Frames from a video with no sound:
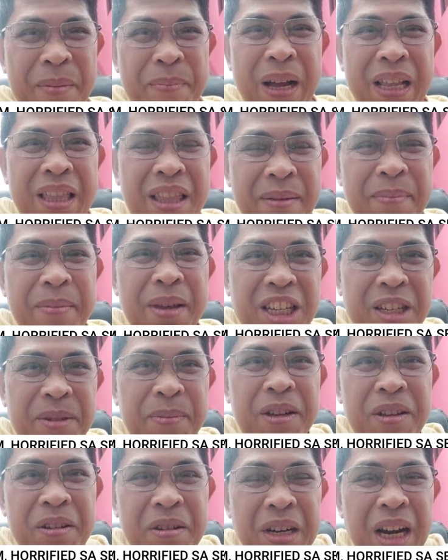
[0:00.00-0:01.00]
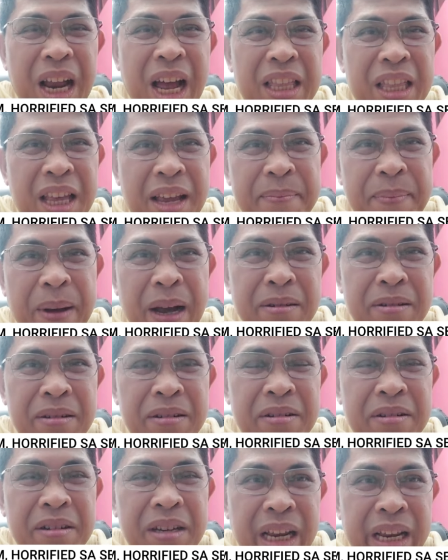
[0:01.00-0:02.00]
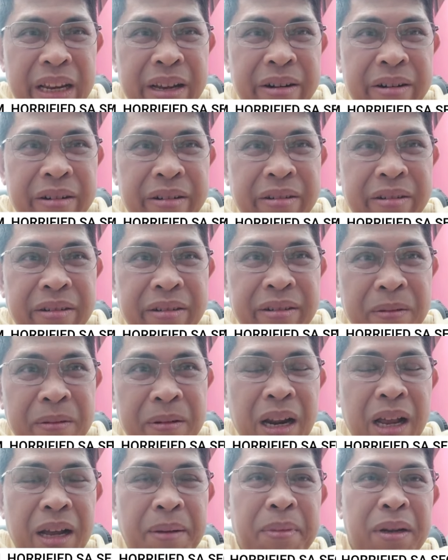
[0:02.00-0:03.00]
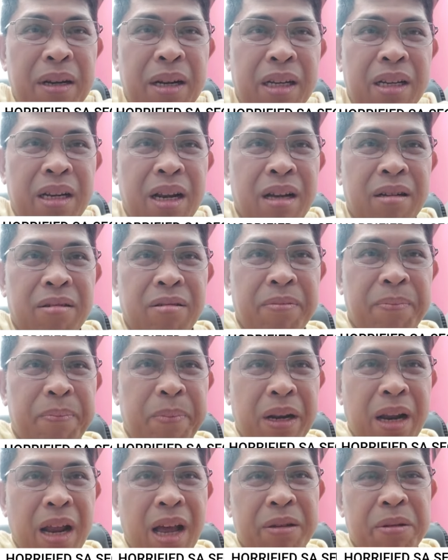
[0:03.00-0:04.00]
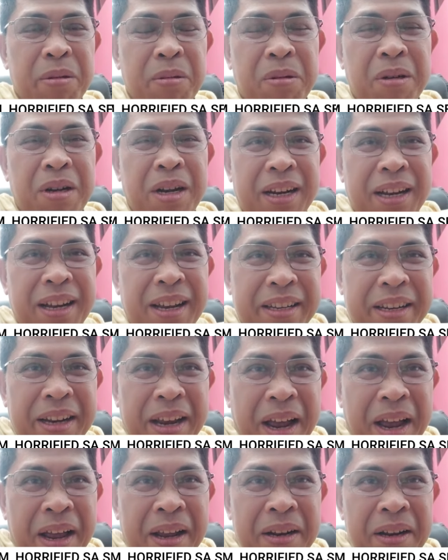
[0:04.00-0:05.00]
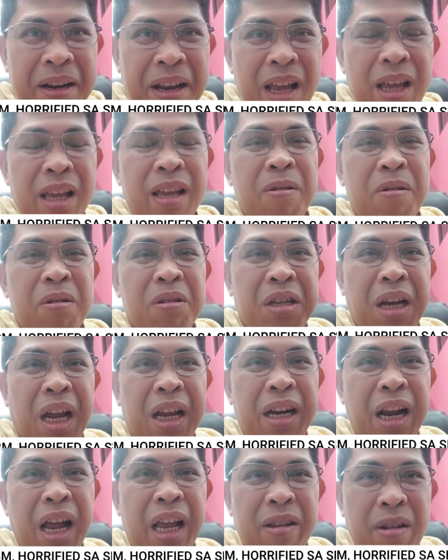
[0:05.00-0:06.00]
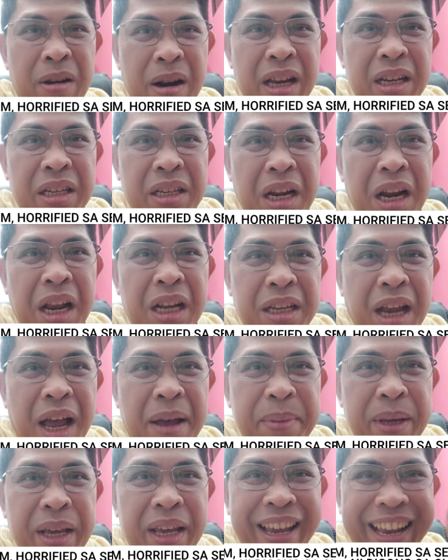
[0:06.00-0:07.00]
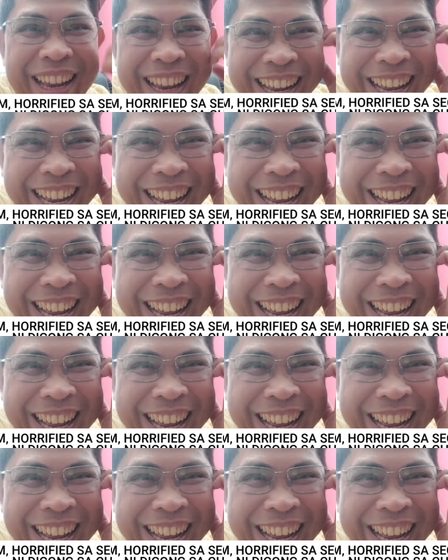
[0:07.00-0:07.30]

Pati mismo yung dating Pangulong Digong, wala man na niya kung pinasok na ganyan. Eh yung China, yun ang sinasabi.